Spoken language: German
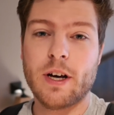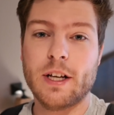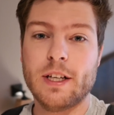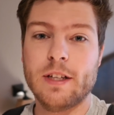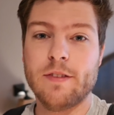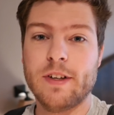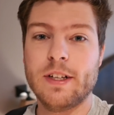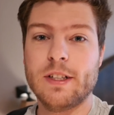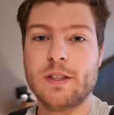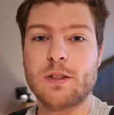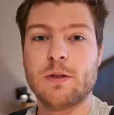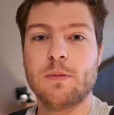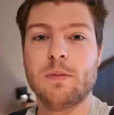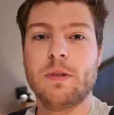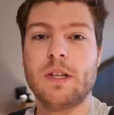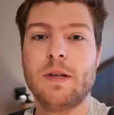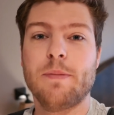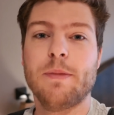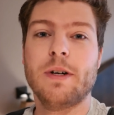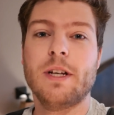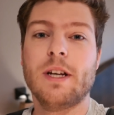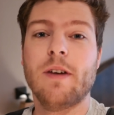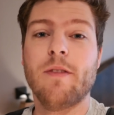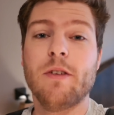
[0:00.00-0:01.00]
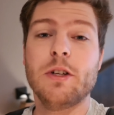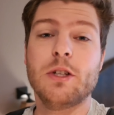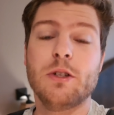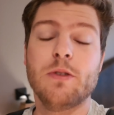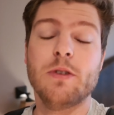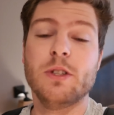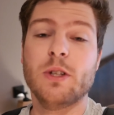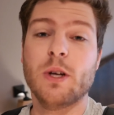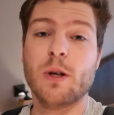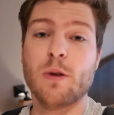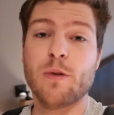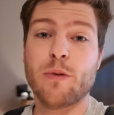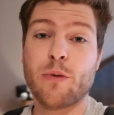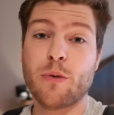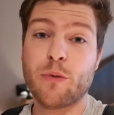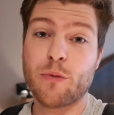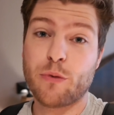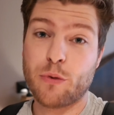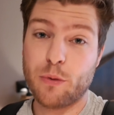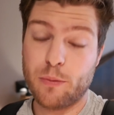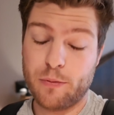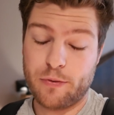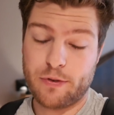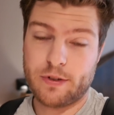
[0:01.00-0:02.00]
ein Event zum Thema DaVinci Resolve
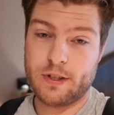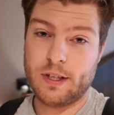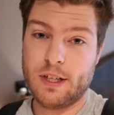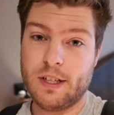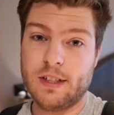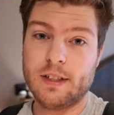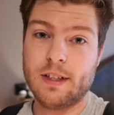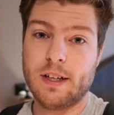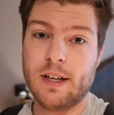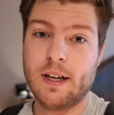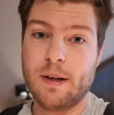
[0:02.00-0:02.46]
15.